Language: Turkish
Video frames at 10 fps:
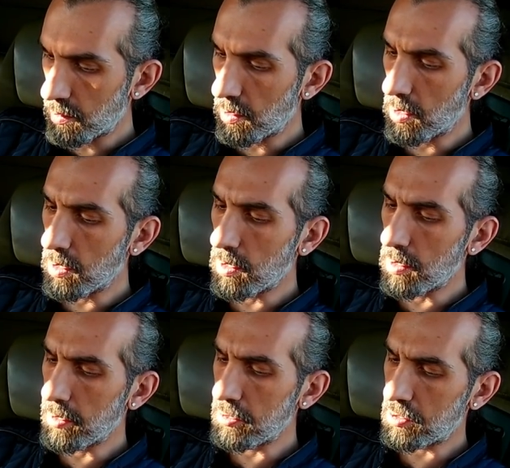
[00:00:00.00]

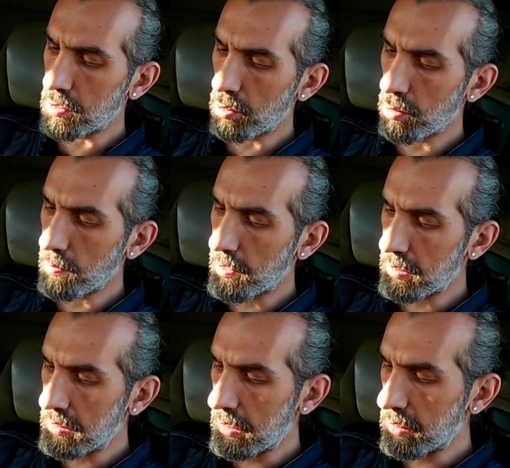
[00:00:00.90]
silahlarla işi
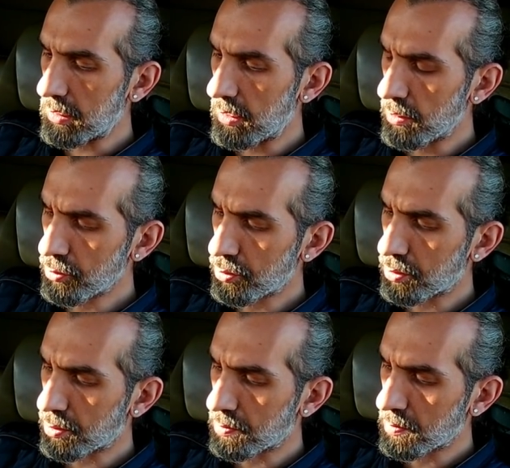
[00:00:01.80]
olmayan Dan
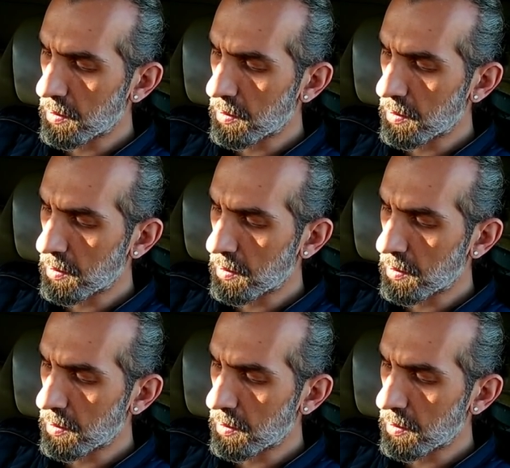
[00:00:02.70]
Kraus,